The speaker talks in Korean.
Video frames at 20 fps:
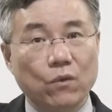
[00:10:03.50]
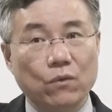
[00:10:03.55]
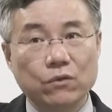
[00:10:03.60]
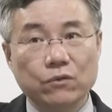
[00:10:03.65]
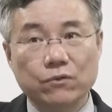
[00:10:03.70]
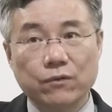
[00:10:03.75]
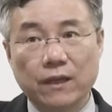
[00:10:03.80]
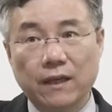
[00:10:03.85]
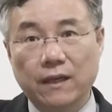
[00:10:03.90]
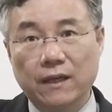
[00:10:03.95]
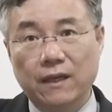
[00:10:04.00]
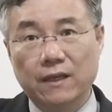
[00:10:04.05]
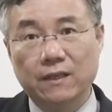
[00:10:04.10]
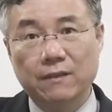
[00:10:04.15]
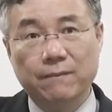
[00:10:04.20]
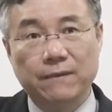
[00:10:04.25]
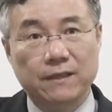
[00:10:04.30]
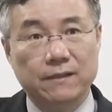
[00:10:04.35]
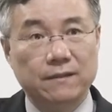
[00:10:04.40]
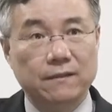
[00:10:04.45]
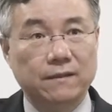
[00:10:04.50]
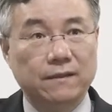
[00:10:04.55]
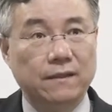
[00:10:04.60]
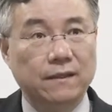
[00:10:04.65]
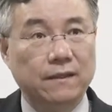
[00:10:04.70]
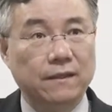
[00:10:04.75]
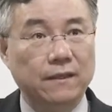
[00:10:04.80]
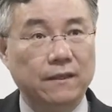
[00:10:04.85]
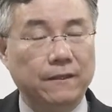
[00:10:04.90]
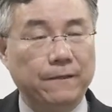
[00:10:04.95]
공중에 강림하실
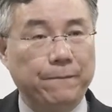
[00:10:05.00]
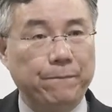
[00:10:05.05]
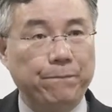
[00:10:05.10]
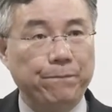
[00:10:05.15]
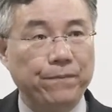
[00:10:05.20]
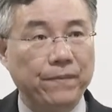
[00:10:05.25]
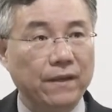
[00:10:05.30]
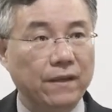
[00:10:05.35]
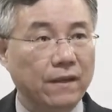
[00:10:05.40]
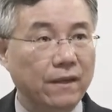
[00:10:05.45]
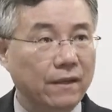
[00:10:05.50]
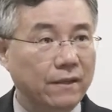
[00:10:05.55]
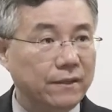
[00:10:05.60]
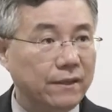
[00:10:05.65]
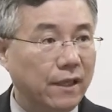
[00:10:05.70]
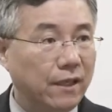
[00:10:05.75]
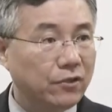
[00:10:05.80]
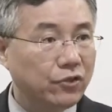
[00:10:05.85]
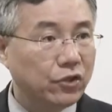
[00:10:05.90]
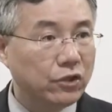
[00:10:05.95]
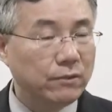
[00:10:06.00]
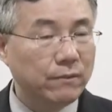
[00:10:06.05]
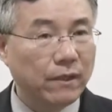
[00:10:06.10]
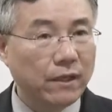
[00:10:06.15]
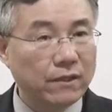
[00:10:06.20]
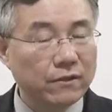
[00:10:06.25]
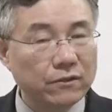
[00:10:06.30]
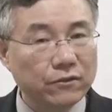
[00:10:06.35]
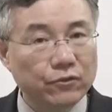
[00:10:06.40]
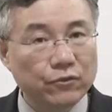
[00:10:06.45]
때 예수님
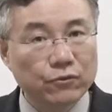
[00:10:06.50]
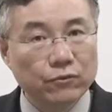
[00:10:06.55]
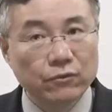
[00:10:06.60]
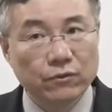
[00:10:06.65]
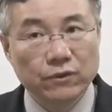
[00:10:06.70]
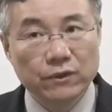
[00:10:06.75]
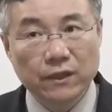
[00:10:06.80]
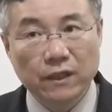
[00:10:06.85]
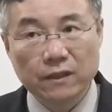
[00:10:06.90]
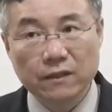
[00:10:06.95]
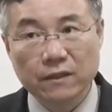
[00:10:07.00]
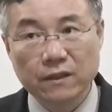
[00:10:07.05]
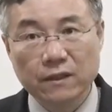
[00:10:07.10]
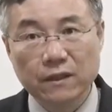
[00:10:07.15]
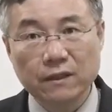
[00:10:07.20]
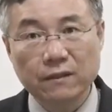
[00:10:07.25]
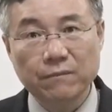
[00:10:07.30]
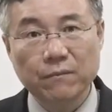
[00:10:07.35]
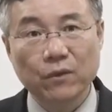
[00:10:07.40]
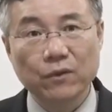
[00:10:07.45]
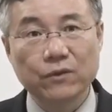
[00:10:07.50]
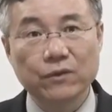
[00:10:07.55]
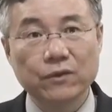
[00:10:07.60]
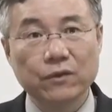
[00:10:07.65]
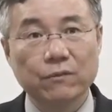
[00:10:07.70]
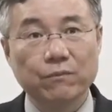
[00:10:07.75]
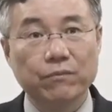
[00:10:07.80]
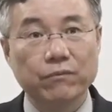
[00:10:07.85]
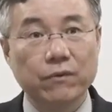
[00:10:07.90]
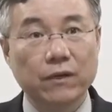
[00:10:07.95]
안에서 죽은 자들이
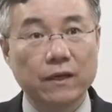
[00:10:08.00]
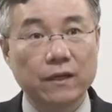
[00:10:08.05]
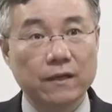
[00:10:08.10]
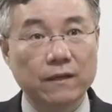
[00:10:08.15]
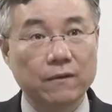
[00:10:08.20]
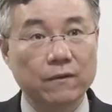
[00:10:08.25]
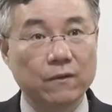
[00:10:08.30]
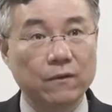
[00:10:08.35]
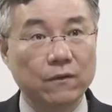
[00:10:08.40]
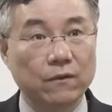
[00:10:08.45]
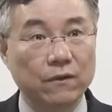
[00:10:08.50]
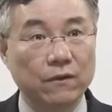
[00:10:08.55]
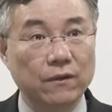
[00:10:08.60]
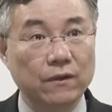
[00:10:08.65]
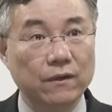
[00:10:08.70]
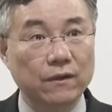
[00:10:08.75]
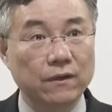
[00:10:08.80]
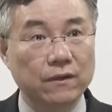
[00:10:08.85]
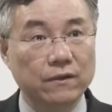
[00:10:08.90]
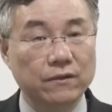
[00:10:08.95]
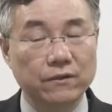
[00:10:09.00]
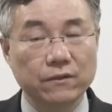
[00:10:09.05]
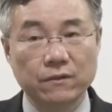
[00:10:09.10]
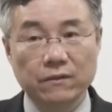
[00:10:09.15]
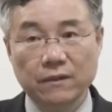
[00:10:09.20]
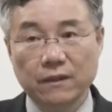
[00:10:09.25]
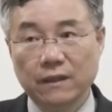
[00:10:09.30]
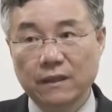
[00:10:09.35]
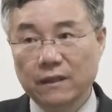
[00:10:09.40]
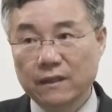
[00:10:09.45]
먼저 부활하고
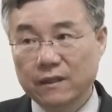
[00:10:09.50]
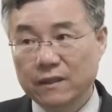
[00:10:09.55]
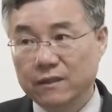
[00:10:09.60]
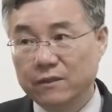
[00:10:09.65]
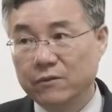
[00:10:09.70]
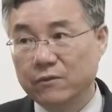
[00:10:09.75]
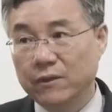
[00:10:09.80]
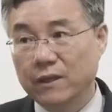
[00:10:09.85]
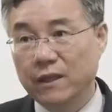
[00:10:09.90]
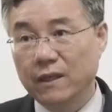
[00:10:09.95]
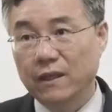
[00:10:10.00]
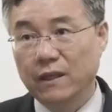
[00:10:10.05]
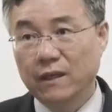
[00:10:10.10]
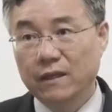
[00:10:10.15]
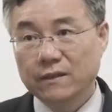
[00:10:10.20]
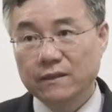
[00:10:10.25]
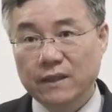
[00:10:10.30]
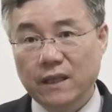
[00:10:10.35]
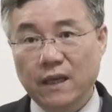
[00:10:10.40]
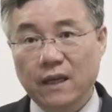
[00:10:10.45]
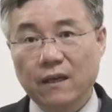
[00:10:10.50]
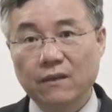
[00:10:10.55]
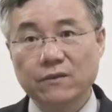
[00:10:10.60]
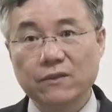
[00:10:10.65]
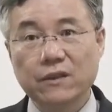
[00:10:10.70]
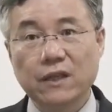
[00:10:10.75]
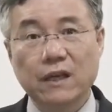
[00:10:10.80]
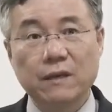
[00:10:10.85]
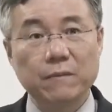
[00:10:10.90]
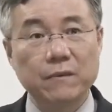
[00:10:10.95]
그렇죠? 그 뒤에
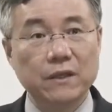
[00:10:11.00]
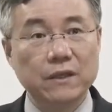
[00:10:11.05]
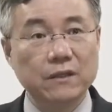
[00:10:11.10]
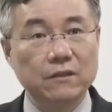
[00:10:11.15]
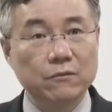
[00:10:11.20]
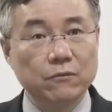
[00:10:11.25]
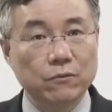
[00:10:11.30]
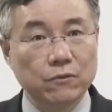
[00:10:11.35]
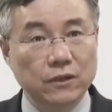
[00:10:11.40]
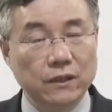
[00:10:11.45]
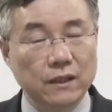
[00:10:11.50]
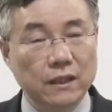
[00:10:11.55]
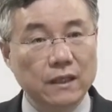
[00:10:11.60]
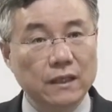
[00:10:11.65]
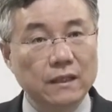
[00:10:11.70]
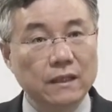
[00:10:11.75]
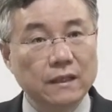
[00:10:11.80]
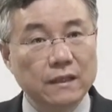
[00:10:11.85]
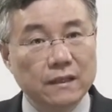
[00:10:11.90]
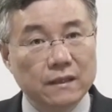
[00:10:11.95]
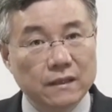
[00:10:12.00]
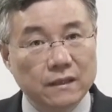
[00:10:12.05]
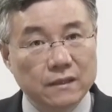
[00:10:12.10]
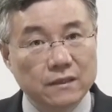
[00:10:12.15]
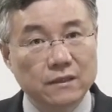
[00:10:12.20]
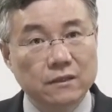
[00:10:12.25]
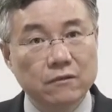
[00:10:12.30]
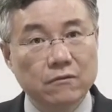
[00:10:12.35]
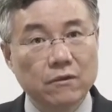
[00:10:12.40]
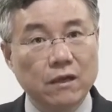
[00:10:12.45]
살아서 남아있는 우리가
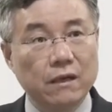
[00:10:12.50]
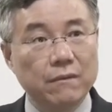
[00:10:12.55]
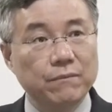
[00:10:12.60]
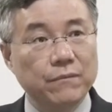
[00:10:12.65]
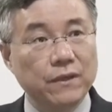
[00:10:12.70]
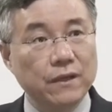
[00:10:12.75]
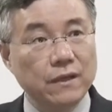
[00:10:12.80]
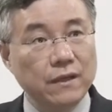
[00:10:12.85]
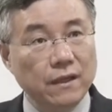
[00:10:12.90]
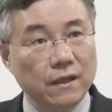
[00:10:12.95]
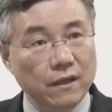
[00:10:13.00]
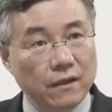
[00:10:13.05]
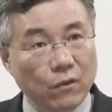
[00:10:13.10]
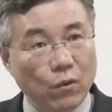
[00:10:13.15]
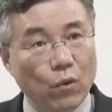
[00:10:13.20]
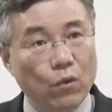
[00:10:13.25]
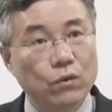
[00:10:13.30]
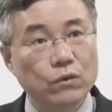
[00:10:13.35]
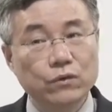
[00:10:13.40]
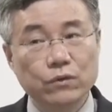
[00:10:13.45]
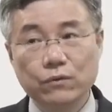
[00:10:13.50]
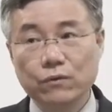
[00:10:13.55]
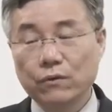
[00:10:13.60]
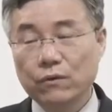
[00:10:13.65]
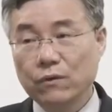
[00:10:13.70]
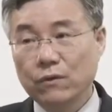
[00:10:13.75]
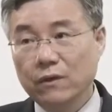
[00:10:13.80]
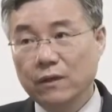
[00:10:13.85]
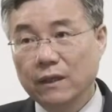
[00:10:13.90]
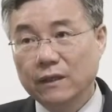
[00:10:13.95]
그들과 함께
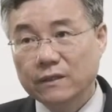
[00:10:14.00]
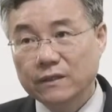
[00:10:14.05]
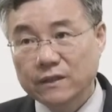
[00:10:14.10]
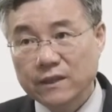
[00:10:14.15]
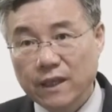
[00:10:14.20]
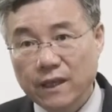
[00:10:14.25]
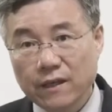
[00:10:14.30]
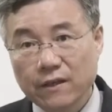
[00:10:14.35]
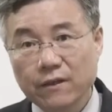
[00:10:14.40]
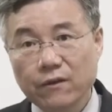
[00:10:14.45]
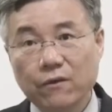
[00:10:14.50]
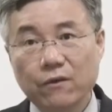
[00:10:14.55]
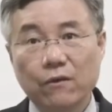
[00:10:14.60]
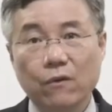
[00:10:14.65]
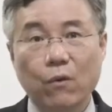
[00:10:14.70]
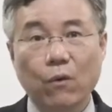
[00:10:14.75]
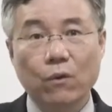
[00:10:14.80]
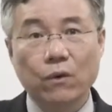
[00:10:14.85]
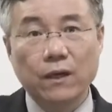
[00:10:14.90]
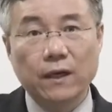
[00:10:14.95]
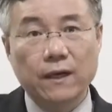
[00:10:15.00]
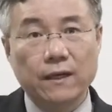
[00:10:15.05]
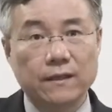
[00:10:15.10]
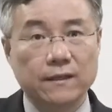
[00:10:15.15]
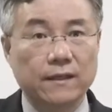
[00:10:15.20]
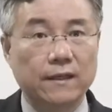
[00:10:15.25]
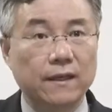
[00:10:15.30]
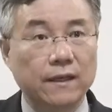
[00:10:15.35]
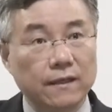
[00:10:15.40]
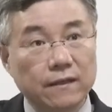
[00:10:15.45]
공중으로 채어
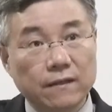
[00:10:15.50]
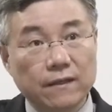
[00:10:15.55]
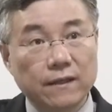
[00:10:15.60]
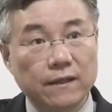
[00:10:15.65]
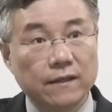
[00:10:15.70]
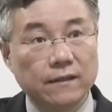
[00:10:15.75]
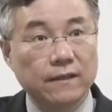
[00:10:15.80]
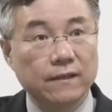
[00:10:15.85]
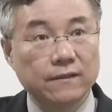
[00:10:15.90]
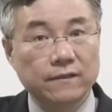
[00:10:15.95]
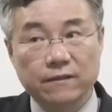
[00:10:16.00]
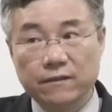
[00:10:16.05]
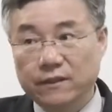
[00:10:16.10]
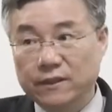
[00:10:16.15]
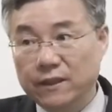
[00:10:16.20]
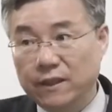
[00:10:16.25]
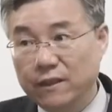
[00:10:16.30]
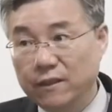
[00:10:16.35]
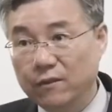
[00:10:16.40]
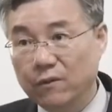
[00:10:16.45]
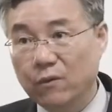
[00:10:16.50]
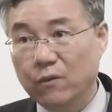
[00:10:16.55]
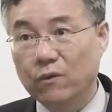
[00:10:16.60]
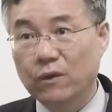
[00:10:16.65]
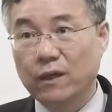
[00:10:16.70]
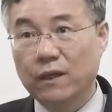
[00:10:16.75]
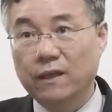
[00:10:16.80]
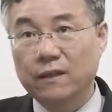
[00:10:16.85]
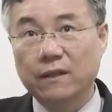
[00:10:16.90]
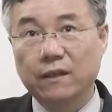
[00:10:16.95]
올라간다. 이렇게 얘기해서 채어
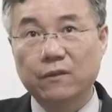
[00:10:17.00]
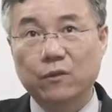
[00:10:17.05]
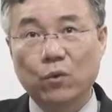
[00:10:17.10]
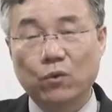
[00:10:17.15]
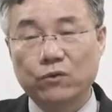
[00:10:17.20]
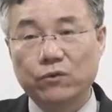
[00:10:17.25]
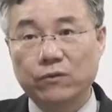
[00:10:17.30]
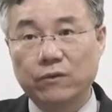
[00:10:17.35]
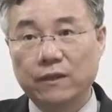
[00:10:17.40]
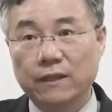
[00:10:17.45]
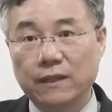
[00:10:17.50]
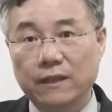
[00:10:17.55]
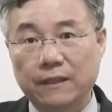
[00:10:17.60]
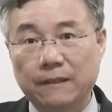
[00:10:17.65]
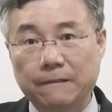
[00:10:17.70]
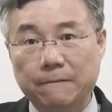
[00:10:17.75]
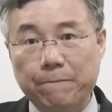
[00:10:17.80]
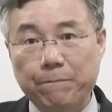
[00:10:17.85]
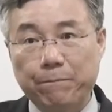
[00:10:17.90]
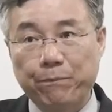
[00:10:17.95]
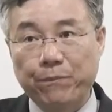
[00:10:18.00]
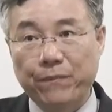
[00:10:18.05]
올라간다. 독수리가